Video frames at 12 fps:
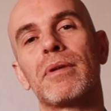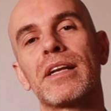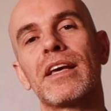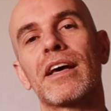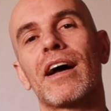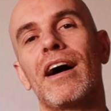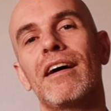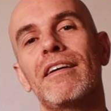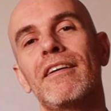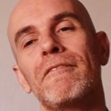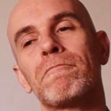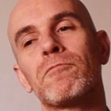in maniera
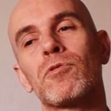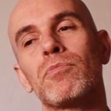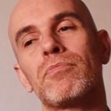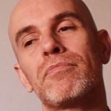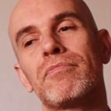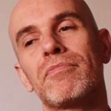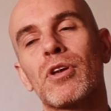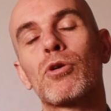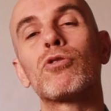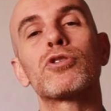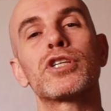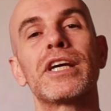mh, mm,
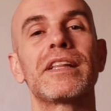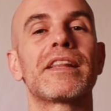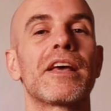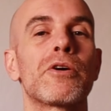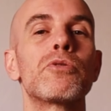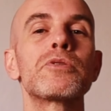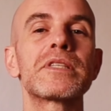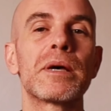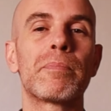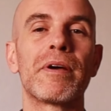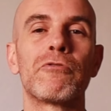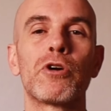cosciente
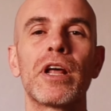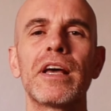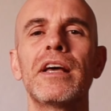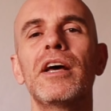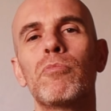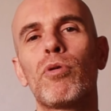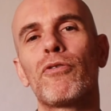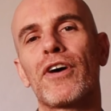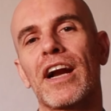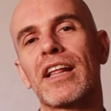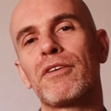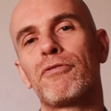consapevole può
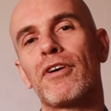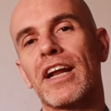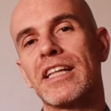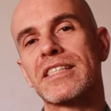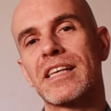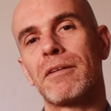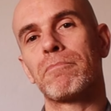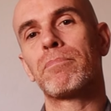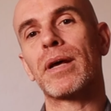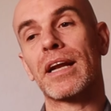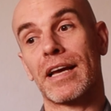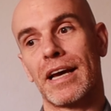fare la differenza
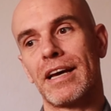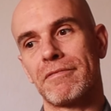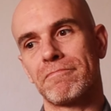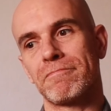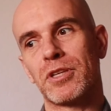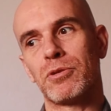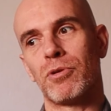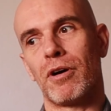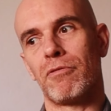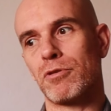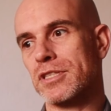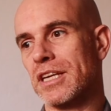perché, di
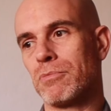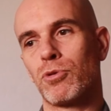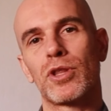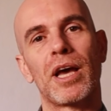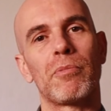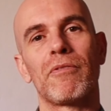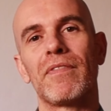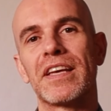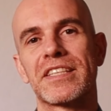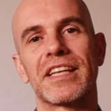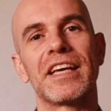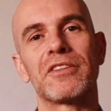nuovo, se buttiamo
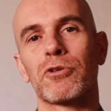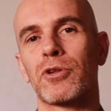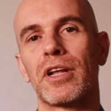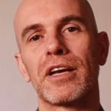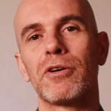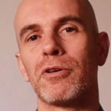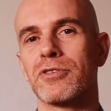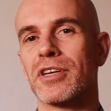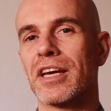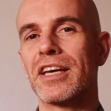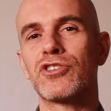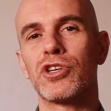invece dentro delle
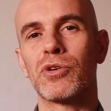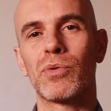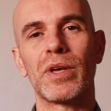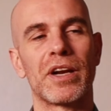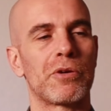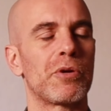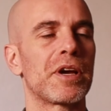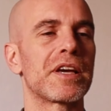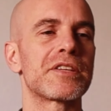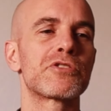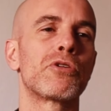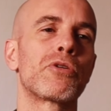cose che ci inquinano e
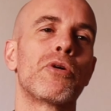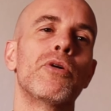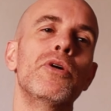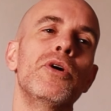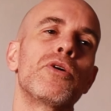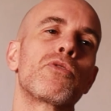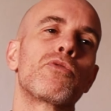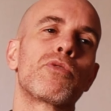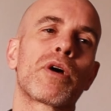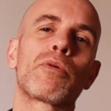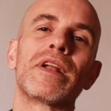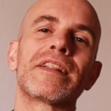che sono con
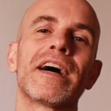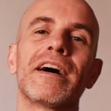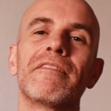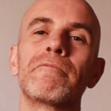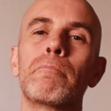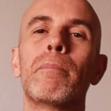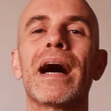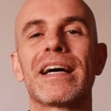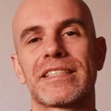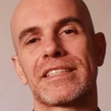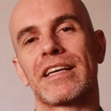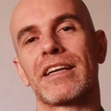una qualità
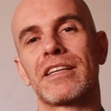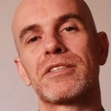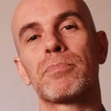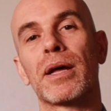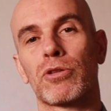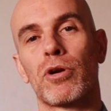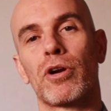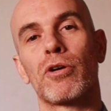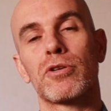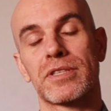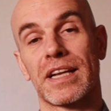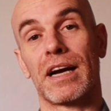bassa rispetto alla
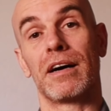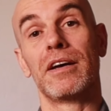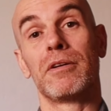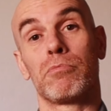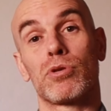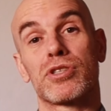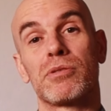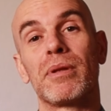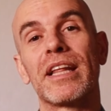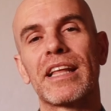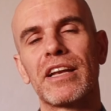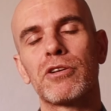nostra
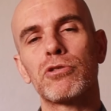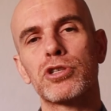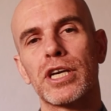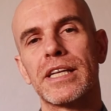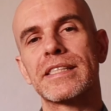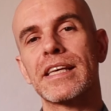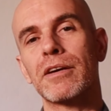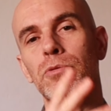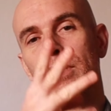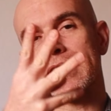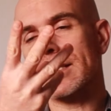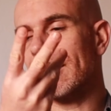possibilità di coscienza,
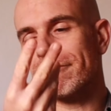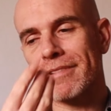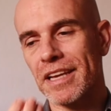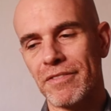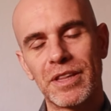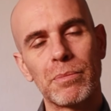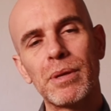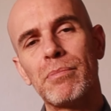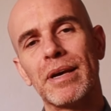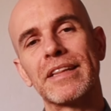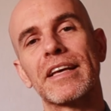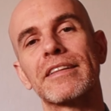questa
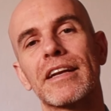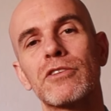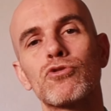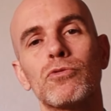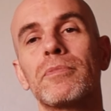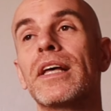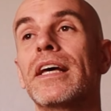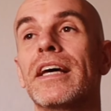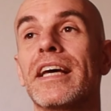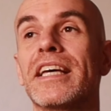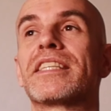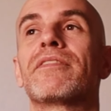inevitabilmente andrà giù
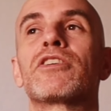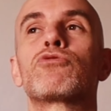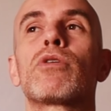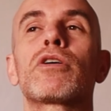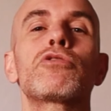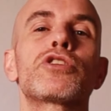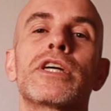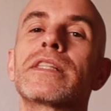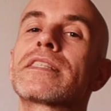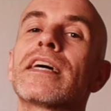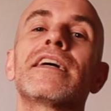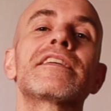e se va giù la
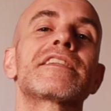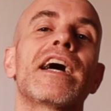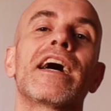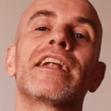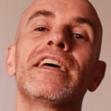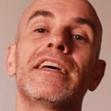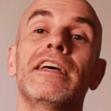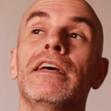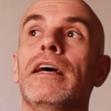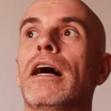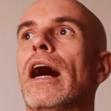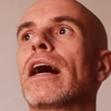coscienza sale
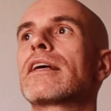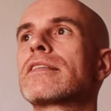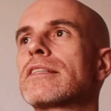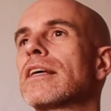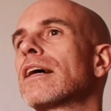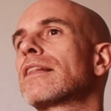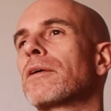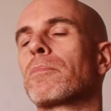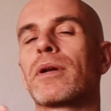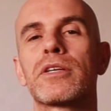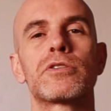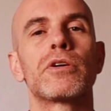ansia,
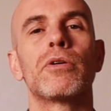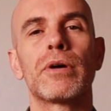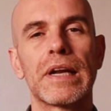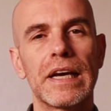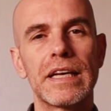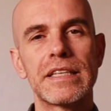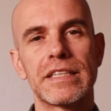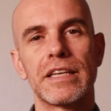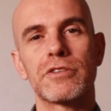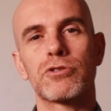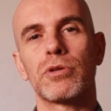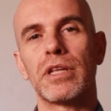depressione,
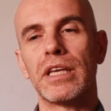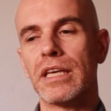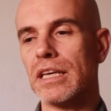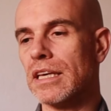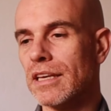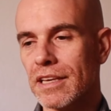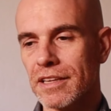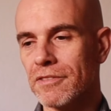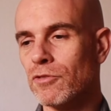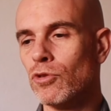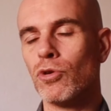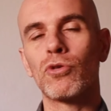senso di
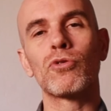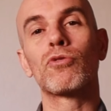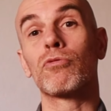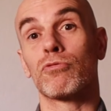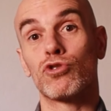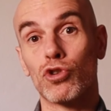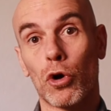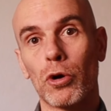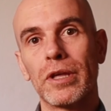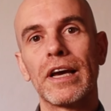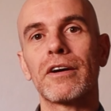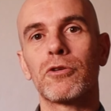non
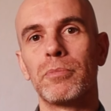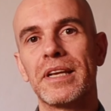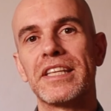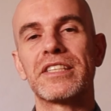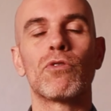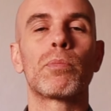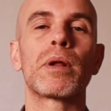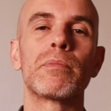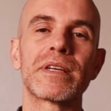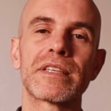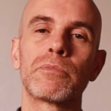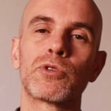gioia, come dicevo
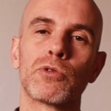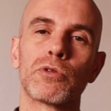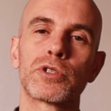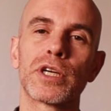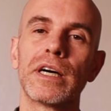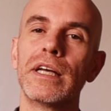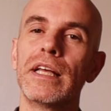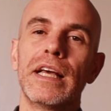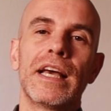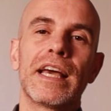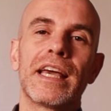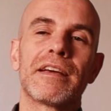prima Santosha,
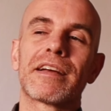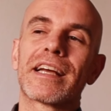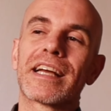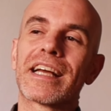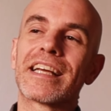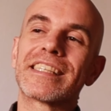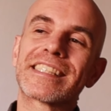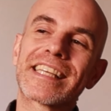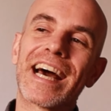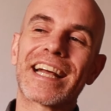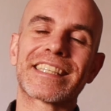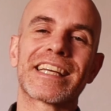e
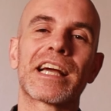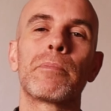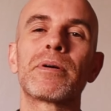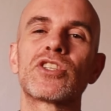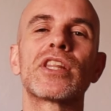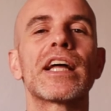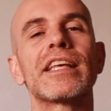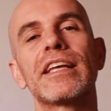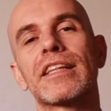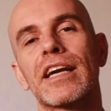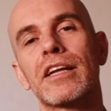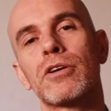scarsa capacità di
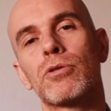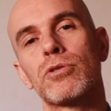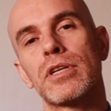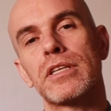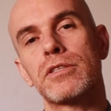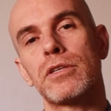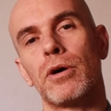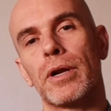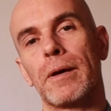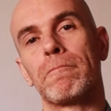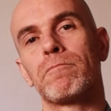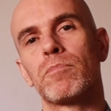entrare in
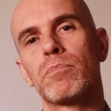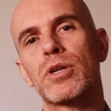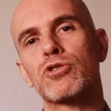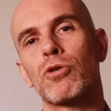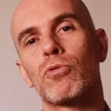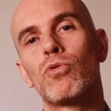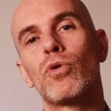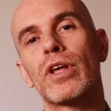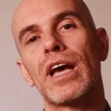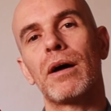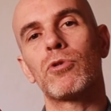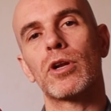connessione. Perciò
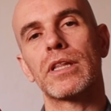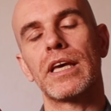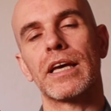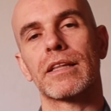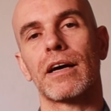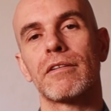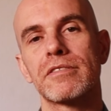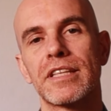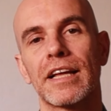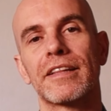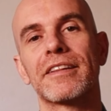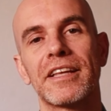curiamo la dieta,
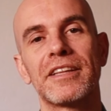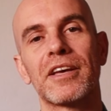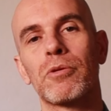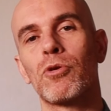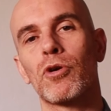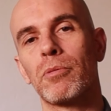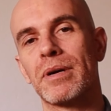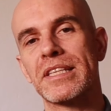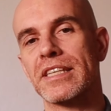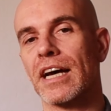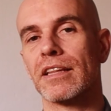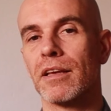state attenti a quello che
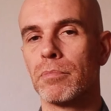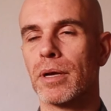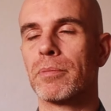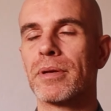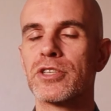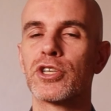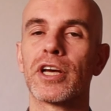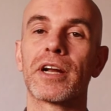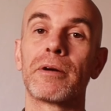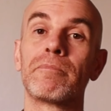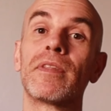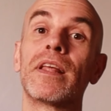mangiate, per piacere.